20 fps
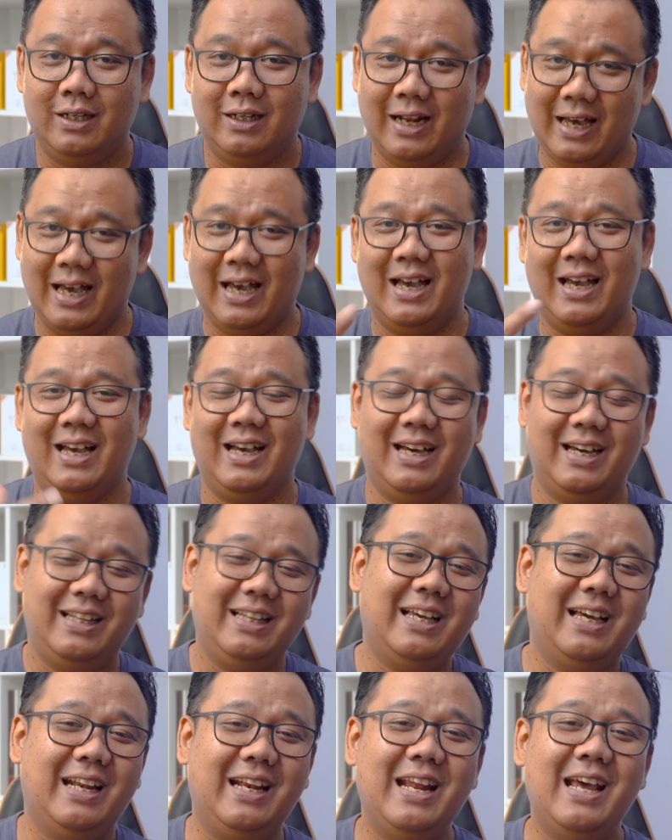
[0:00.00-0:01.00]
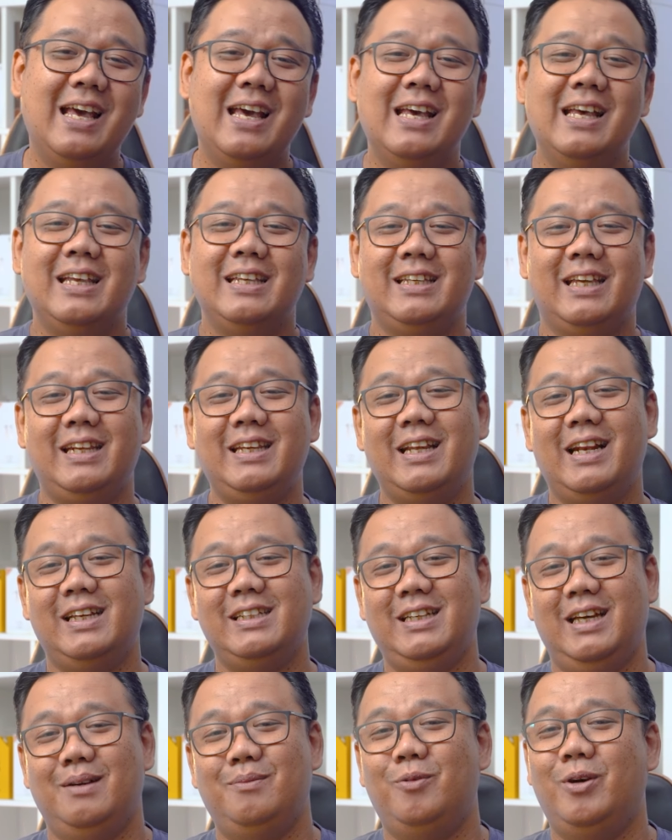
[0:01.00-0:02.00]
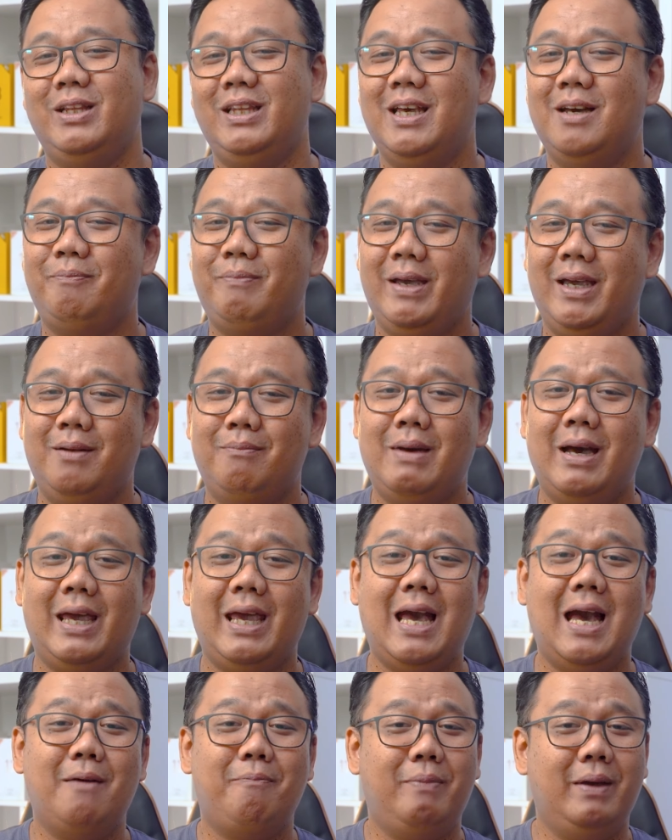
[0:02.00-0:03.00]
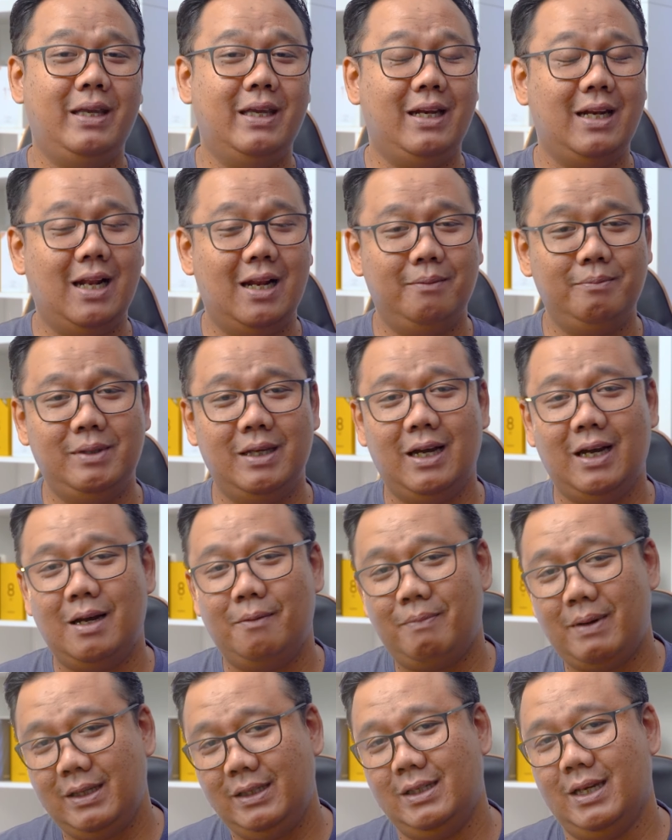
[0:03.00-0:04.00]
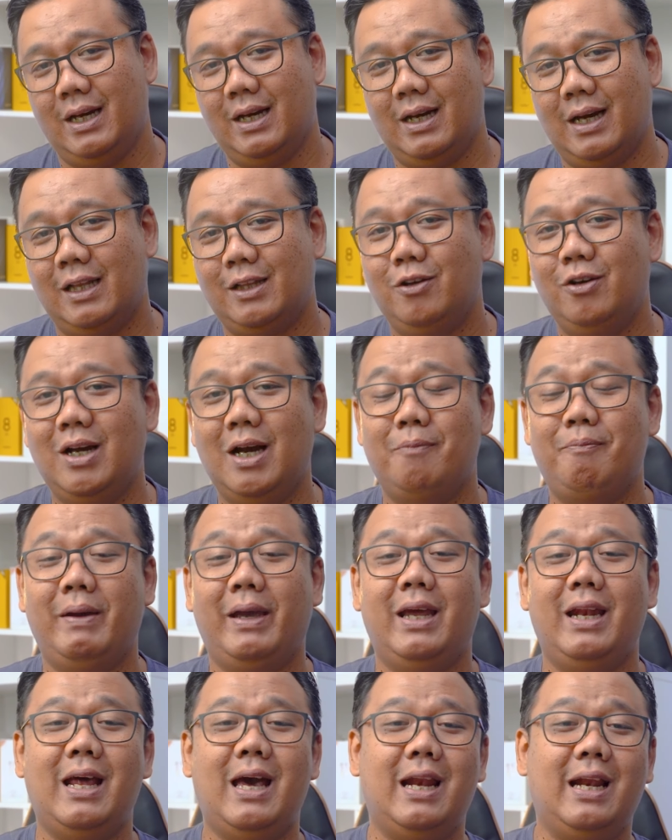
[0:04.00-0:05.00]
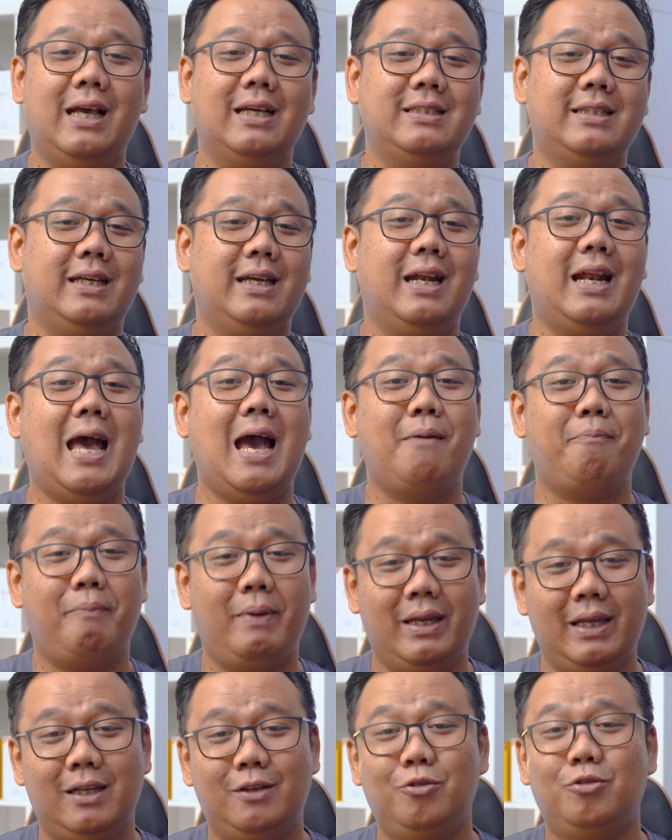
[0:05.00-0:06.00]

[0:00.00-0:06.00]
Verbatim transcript: Nah Ngerti kan? Jadi jelas ya, buat yang pengen make HP-nya dalam jangka panjang atau nggak pengen harga second HP-nya